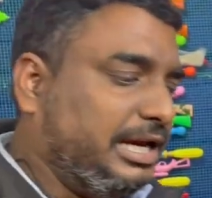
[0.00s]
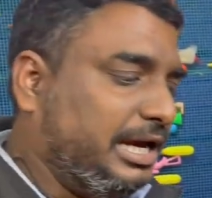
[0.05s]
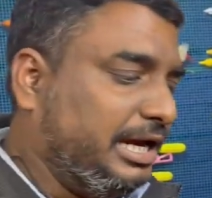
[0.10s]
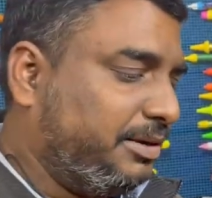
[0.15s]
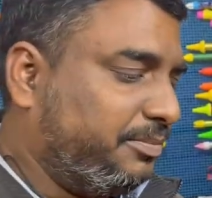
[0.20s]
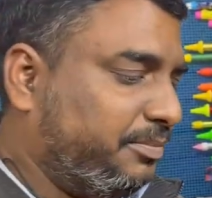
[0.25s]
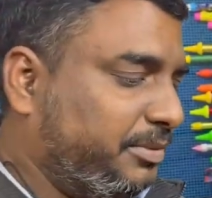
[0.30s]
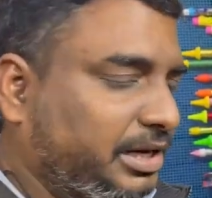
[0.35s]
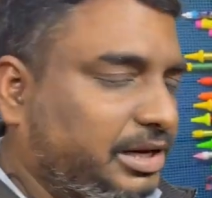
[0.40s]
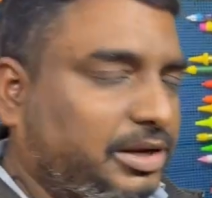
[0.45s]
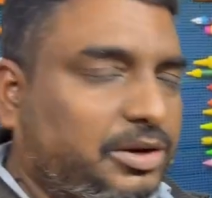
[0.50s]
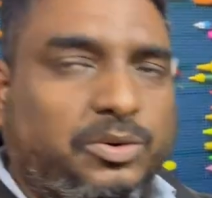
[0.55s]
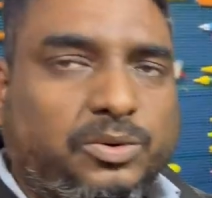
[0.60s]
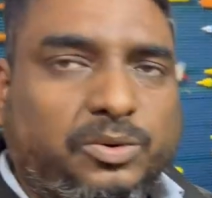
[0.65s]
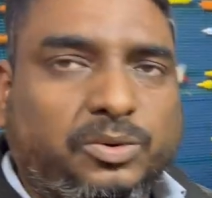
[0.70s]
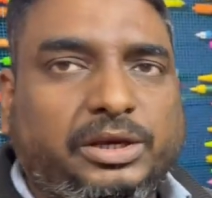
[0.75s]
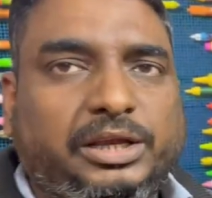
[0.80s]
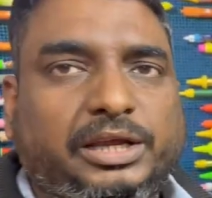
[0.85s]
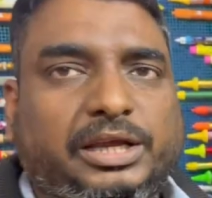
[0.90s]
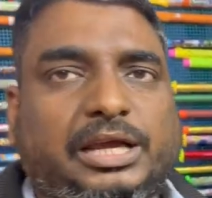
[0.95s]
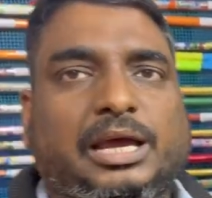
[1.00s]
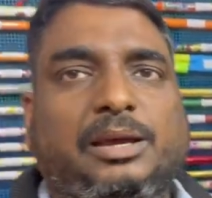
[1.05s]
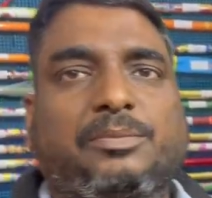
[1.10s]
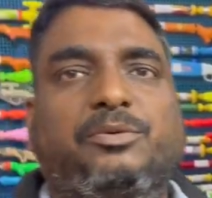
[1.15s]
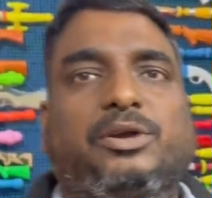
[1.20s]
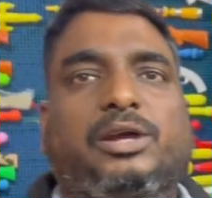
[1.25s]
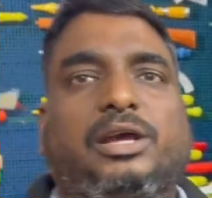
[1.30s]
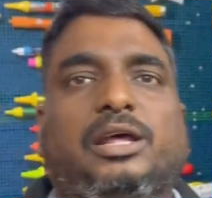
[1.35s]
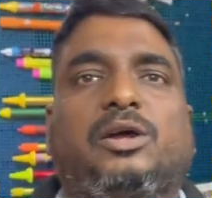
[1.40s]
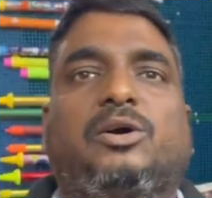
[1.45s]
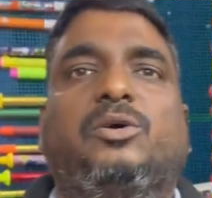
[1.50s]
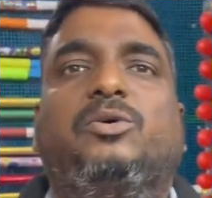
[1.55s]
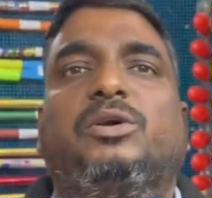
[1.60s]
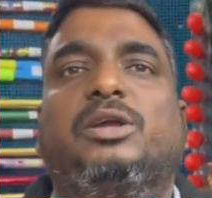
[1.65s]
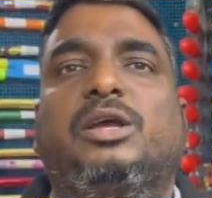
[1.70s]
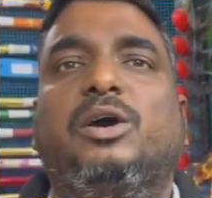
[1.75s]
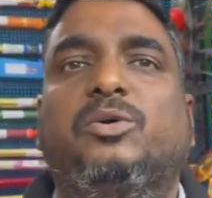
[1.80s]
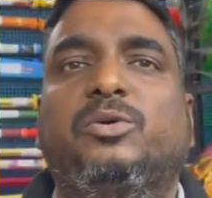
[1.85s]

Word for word: आइटमें हैं होली कैप वगैरह हो गया